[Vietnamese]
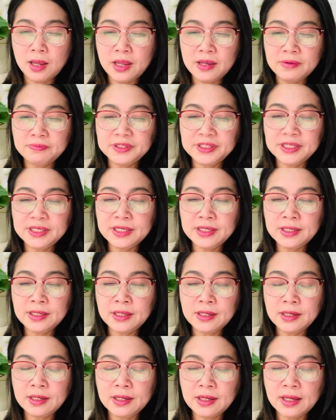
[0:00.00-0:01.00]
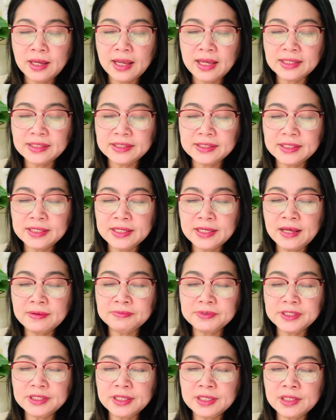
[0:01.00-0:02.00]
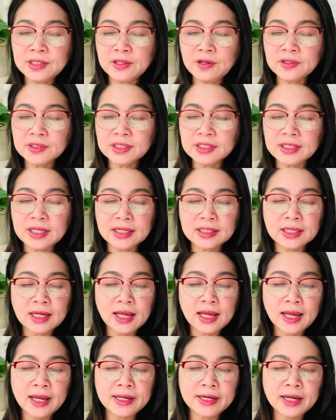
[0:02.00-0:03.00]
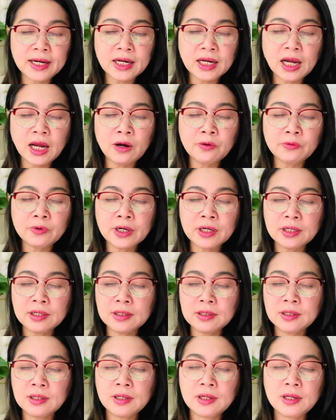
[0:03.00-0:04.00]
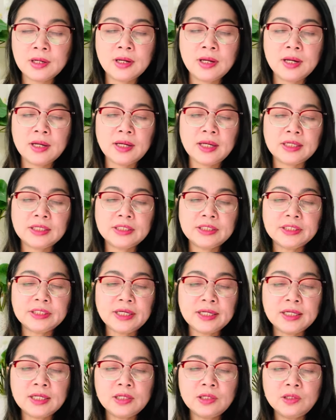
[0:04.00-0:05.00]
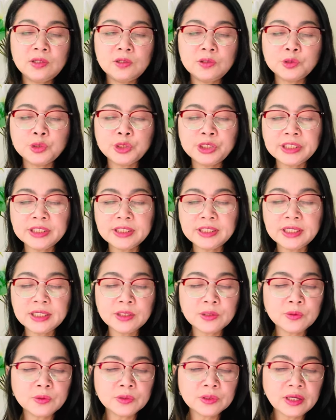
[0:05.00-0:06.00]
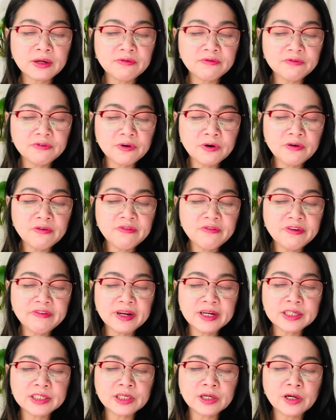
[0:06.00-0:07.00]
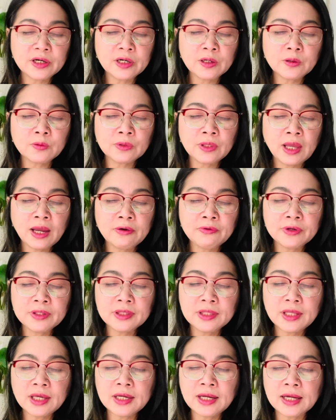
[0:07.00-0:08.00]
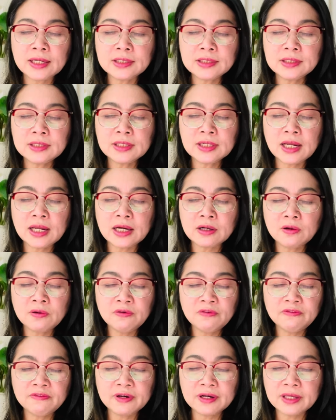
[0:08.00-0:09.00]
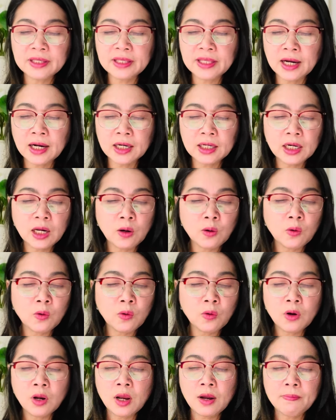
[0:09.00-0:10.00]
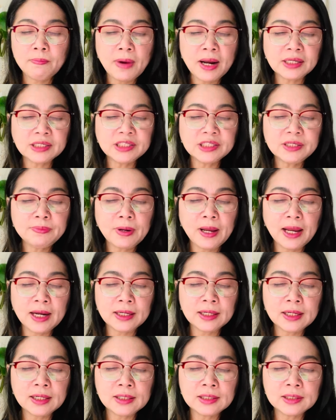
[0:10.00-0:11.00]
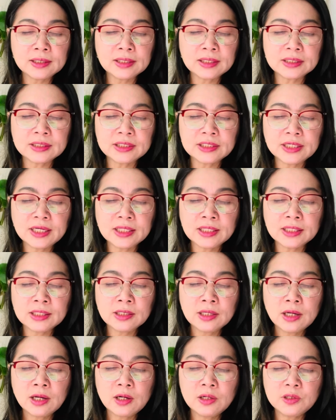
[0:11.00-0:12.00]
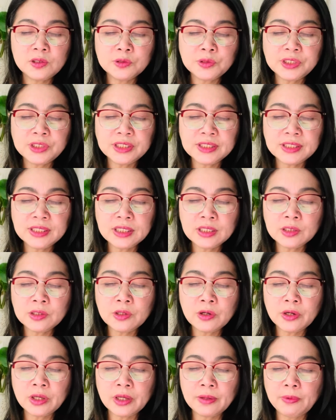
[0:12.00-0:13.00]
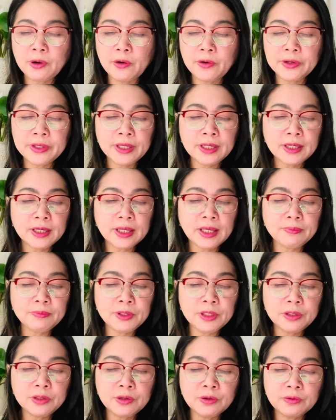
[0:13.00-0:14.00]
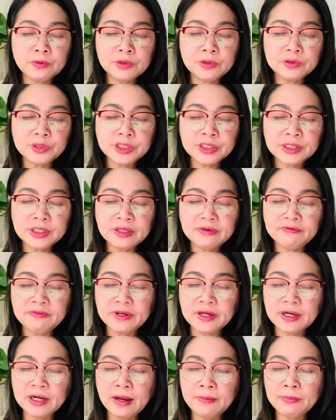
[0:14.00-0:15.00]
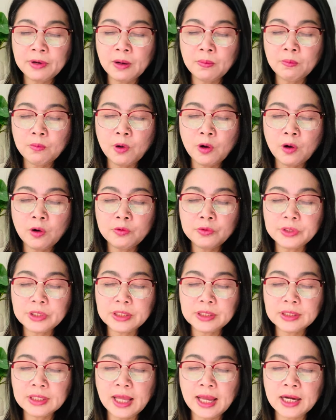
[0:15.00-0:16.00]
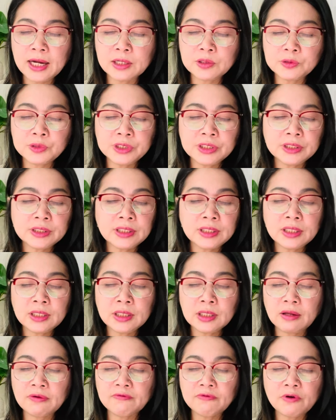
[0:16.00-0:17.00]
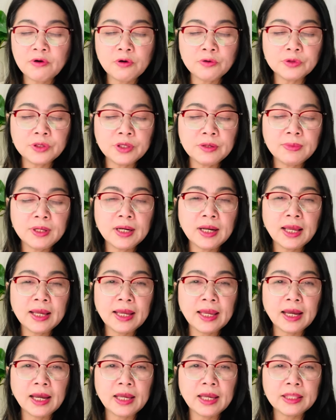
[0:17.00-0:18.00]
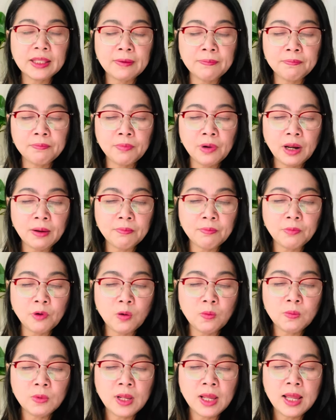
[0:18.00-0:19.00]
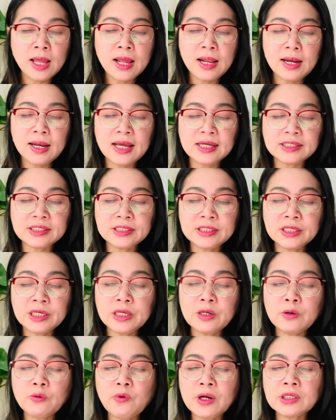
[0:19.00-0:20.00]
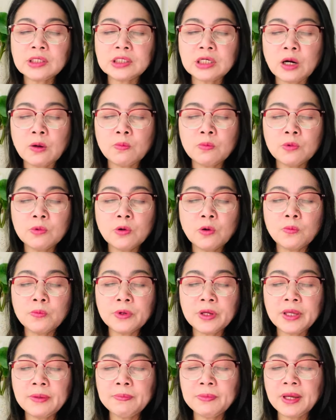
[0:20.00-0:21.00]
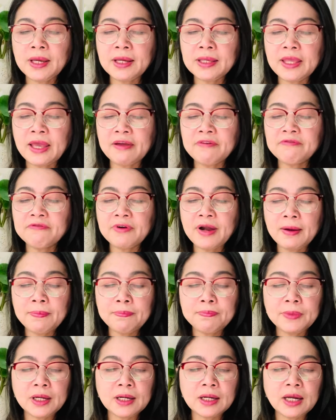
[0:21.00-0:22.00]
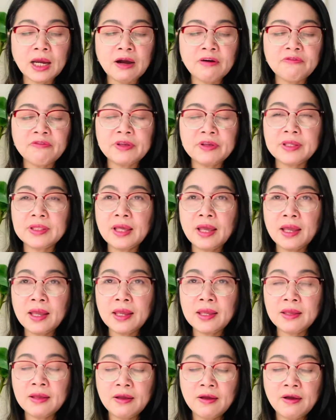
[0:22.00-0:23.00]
MC SCMC Loss lần 2 nâng cao năng lực cạnh tranh logistics của thành phố với vai trò đầu tàu kinh tế cả nước là khu vực dẫn đầu bảng xếp hạng năng lực cạnh tranh logistics do Hiệp hội Doanh nghiệp Dịch vụ Logistics Việt Nam công bố diễn đàn Logistics Thành phố Hồ Chí Minh 2024 là sự kiện quan trọng cùng kiếm các giải pháp nâng cao vị thế